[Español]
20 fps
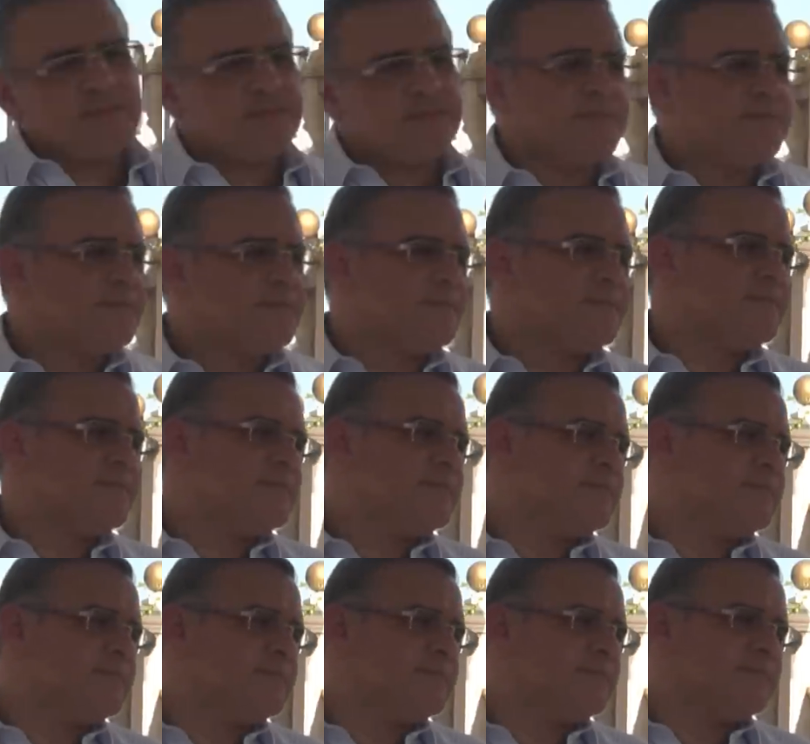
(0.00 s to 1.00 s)
Bueno,
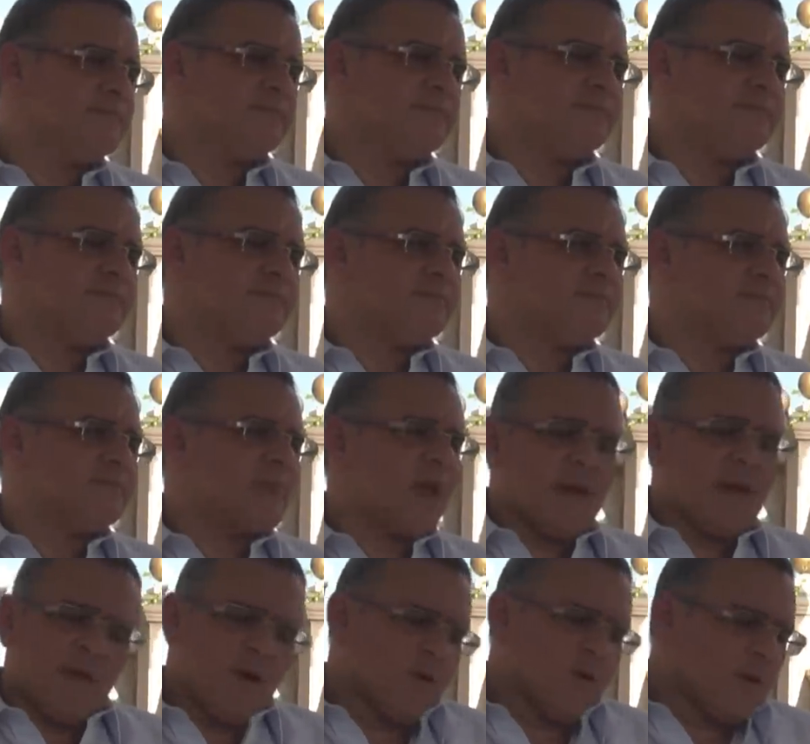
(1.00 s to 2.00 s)
perfecto.
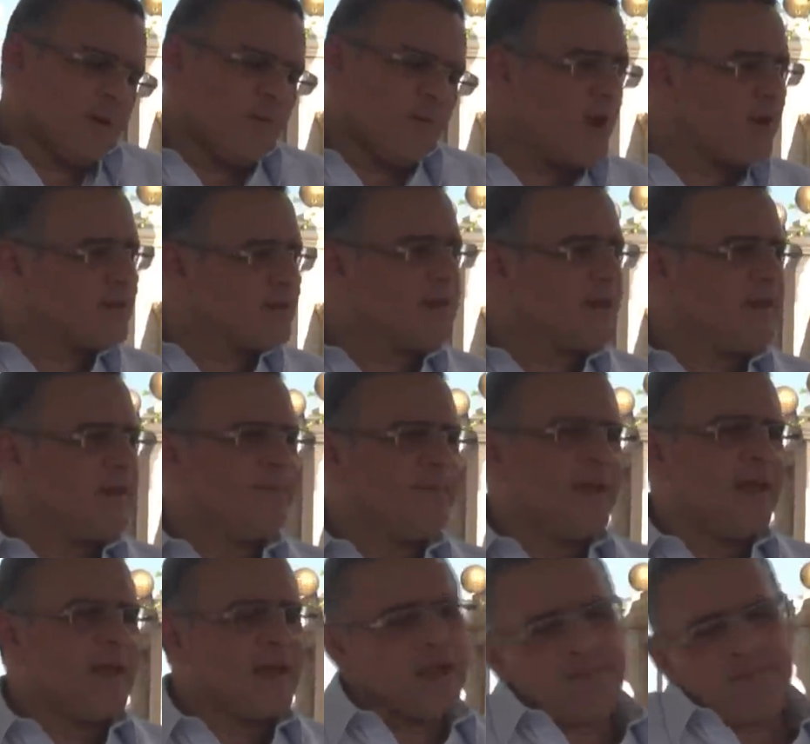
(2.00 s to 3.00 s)
Que me lo demuestre,
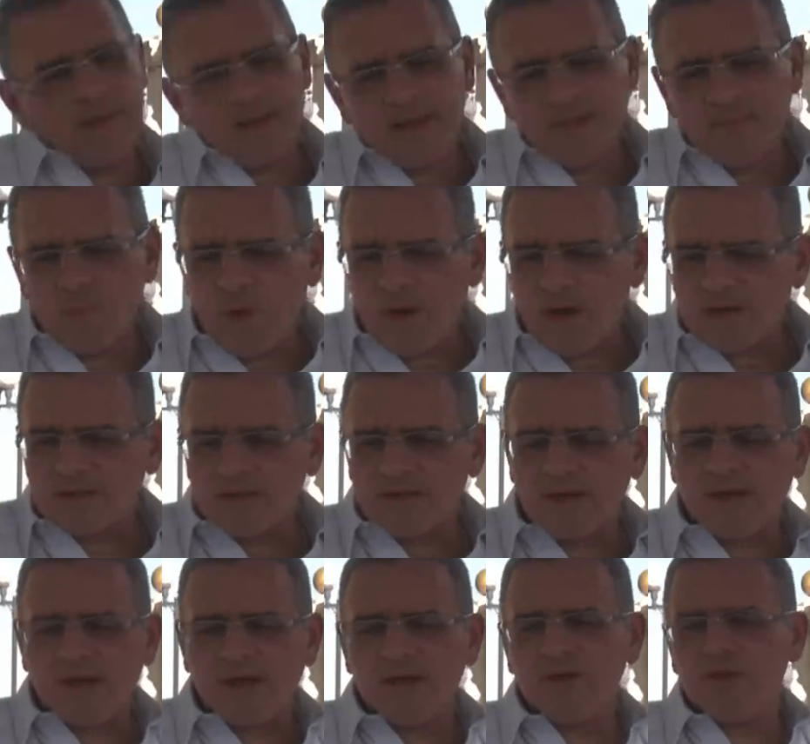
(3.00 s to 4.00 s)
que me
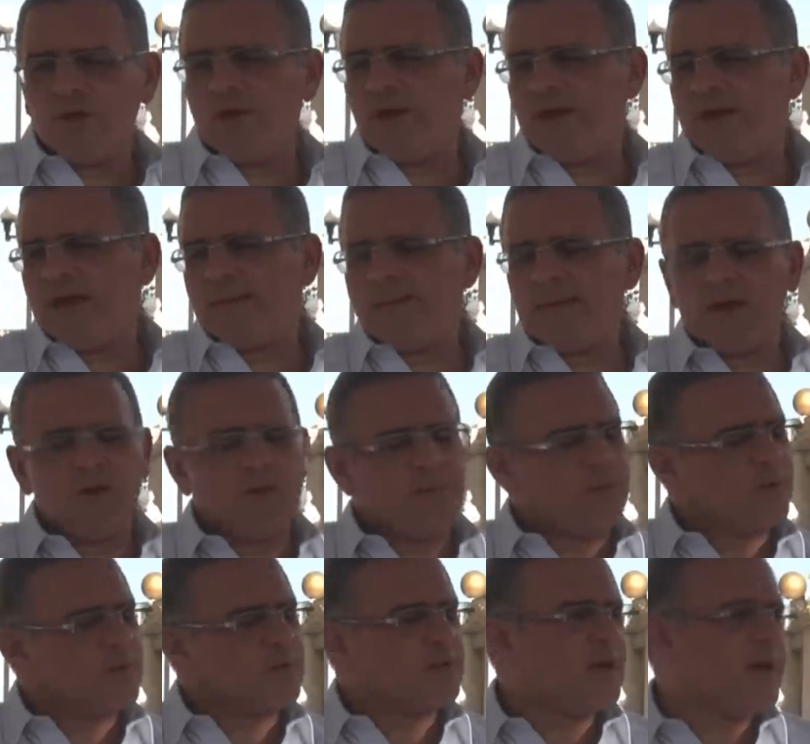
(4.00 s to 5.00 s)
demuestre que yo le he
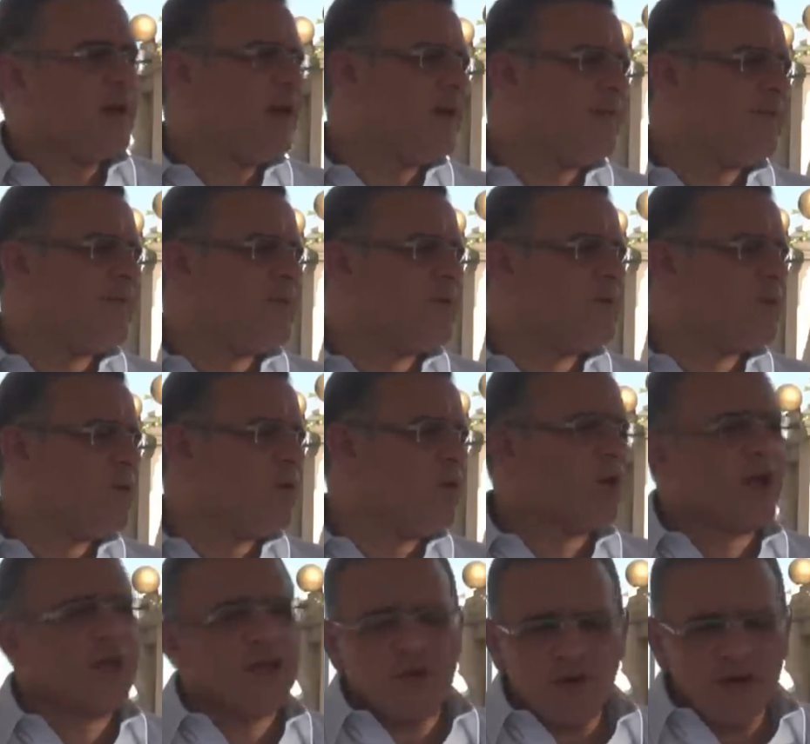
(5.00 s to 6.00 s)
llamado por
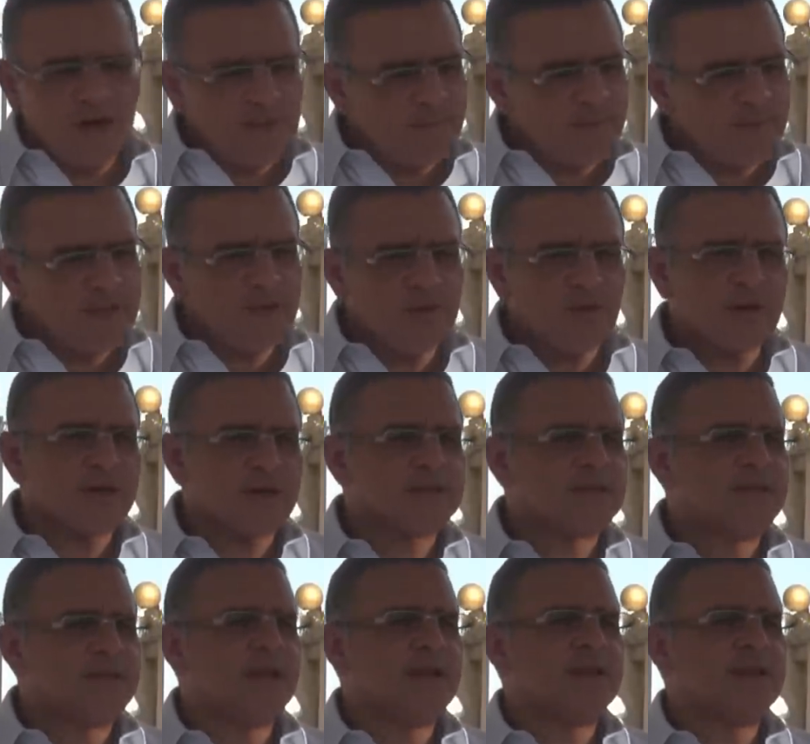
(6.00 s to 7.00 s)
teléfono o que yo le he pedido
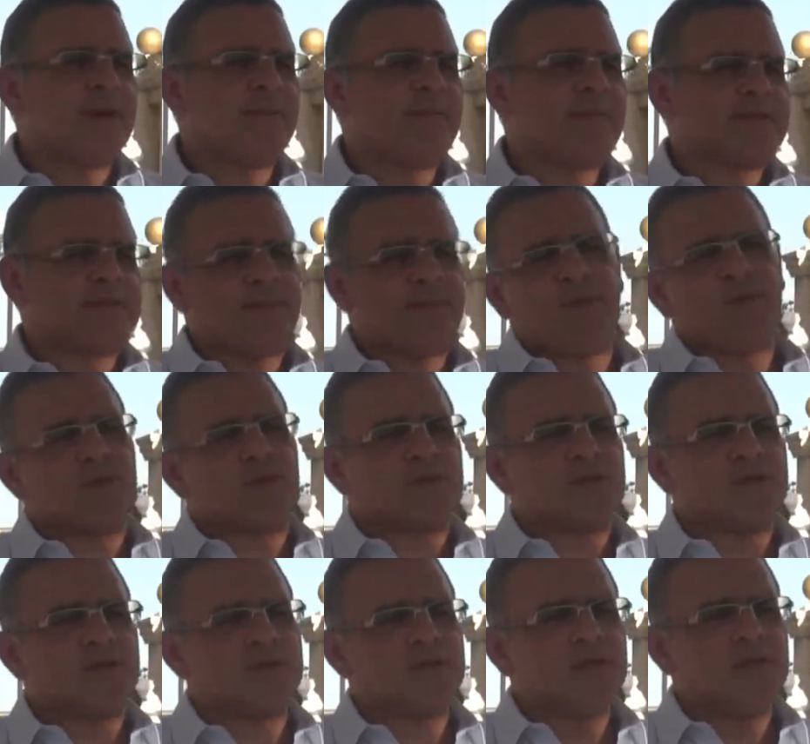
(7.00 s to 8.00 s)
que extienda
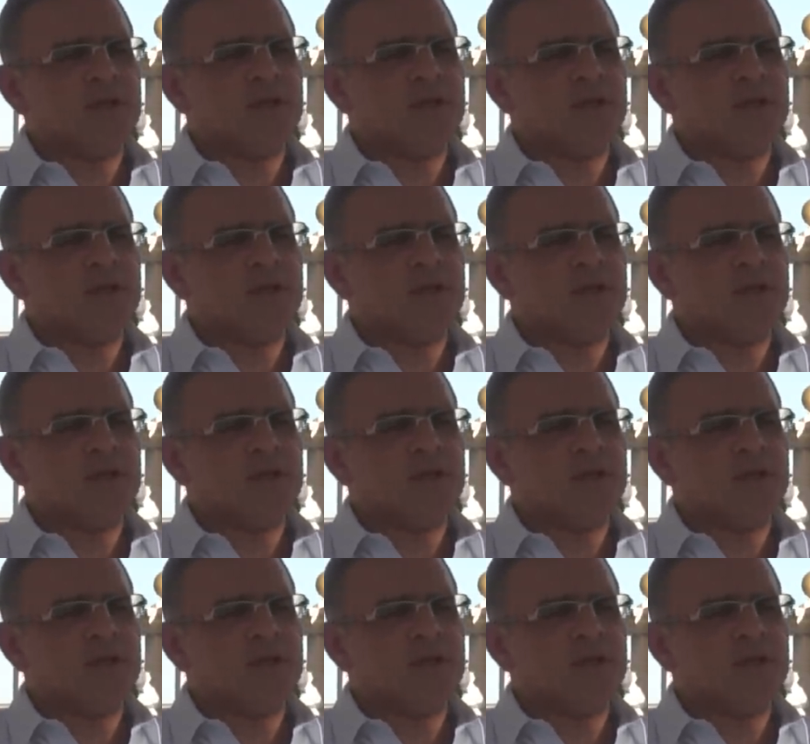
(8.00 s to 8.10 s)
pasaportes.